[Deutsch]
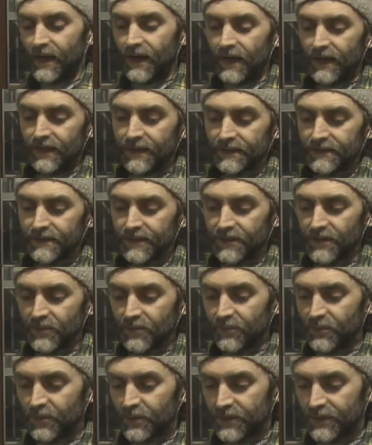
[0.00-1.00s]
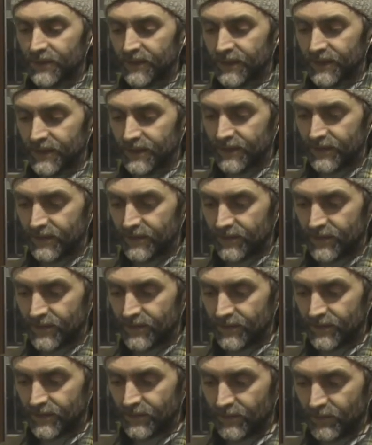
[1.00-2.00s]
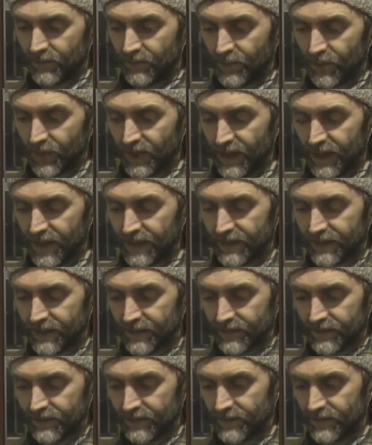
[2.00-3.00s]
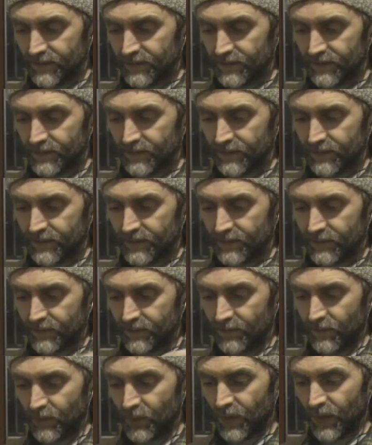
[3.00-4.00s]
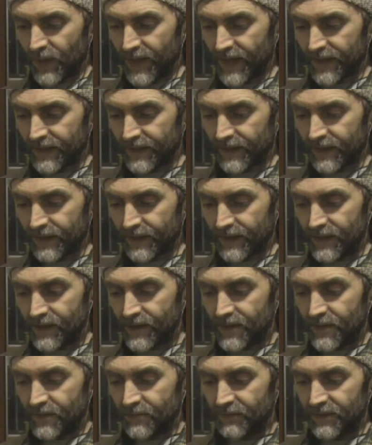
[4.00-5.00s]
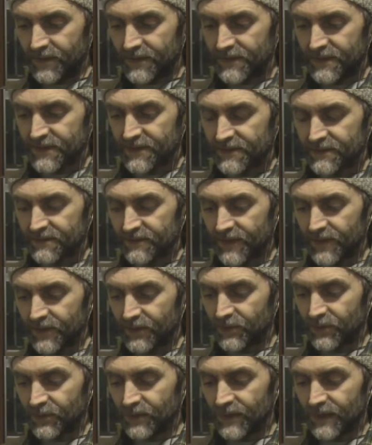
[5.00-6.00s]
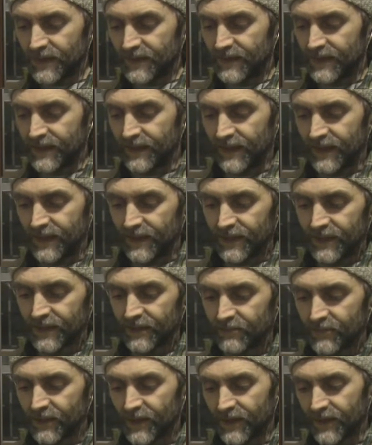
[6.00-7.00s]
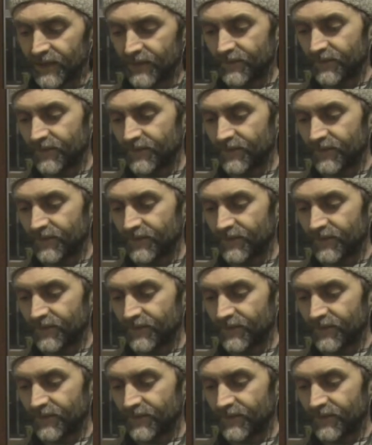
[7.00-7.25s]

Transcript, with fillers: Alexander Büchner, Büchleiter, Büchleitner besitzt 200 Dinge, nicht mehr.